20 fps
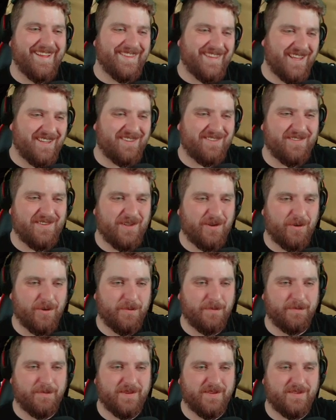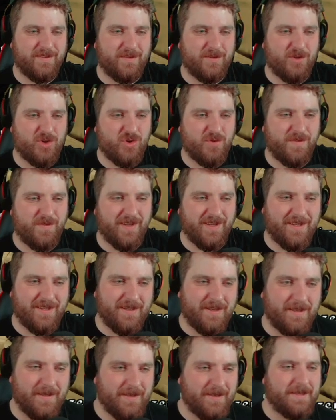das wiederum ist schwierig.
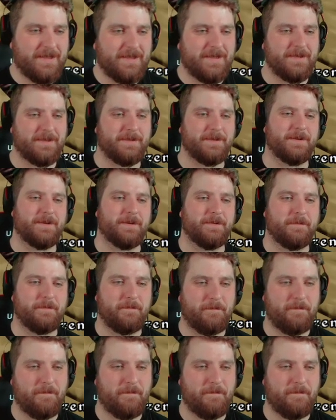So.